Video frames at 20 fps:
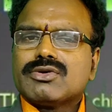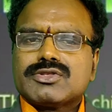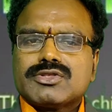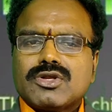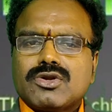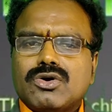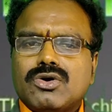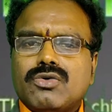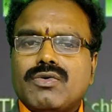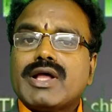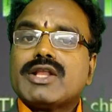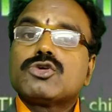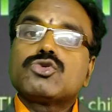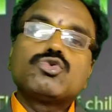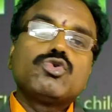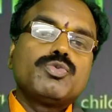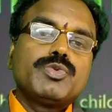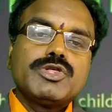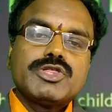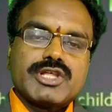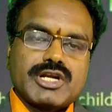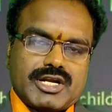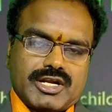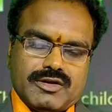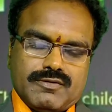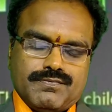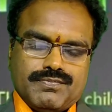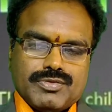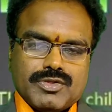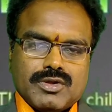అవస్థలో వారికి చూపించండి
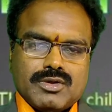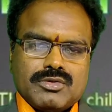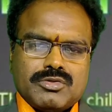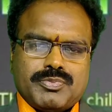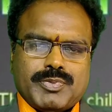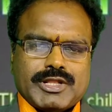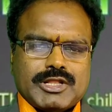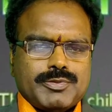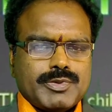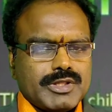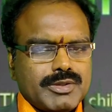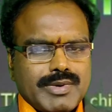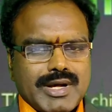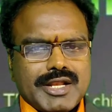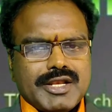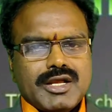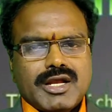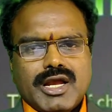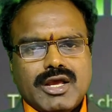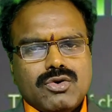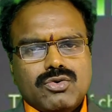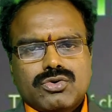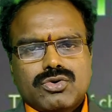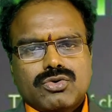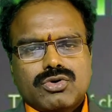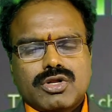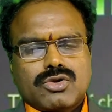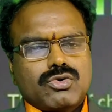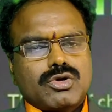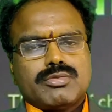పెద్ద పెద్ద భారీకాయలు ఉంటూ
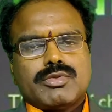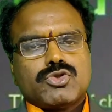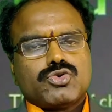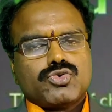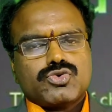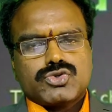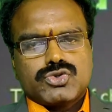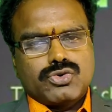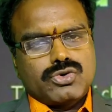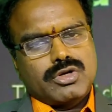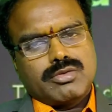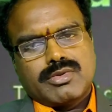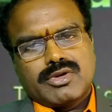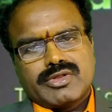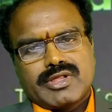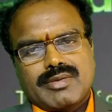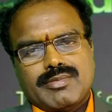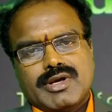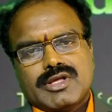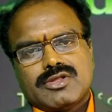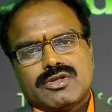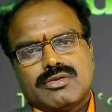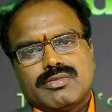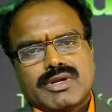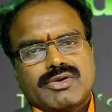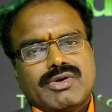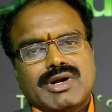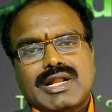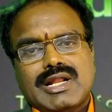ఉంటారు కొంతమంది చూస్తూ ఉంటాం మన సమాజంలో మరి